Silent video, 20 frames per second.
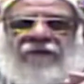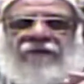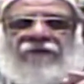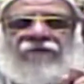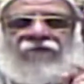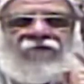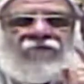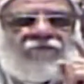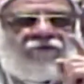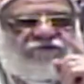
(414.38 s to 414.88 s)

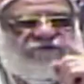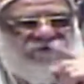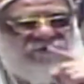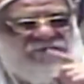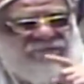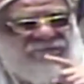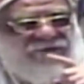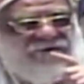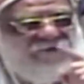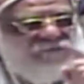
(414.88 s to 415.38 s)
نبص
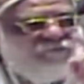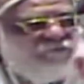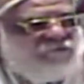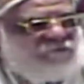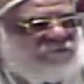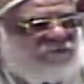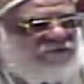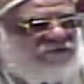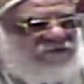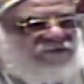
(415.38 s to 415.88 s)
يمين
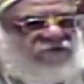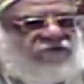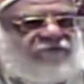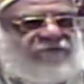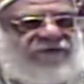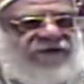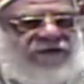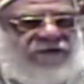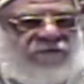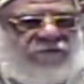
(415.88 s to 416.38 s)
ونبص
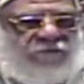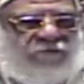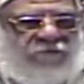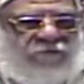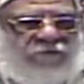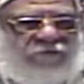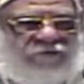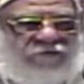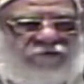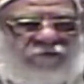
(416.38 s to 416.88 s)
شمال
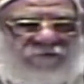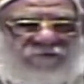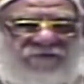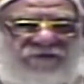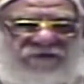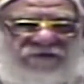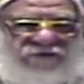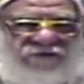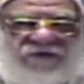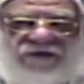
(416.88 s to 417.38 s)
ونشوف
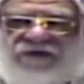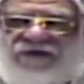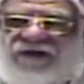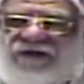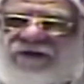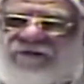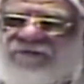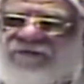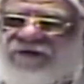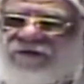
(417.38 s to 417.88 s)
الإشارة
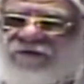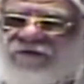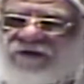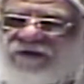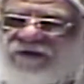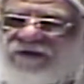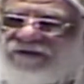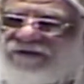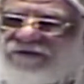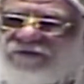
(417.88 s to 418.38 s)
حمراء ولا
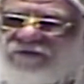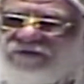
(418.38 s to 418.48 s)
خضراء ولا